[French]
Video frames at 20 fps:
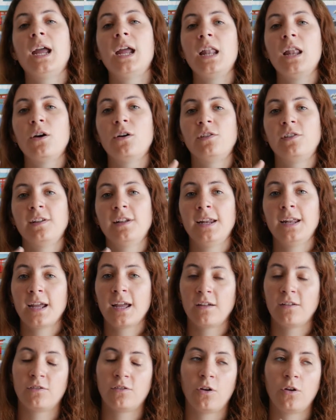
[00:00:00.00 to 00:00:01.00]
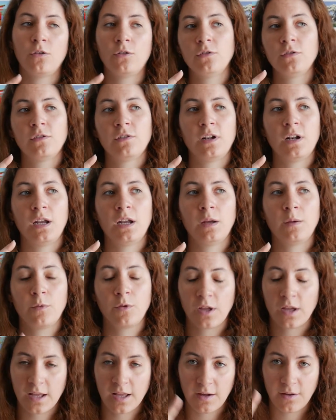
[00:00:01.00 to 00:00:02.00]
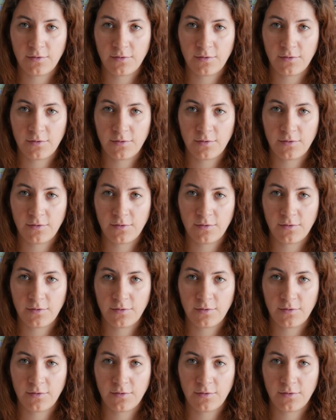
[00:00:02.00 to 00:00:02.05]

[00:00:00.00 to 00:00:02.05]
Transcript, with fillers: Il y a aussi les guest house, les manga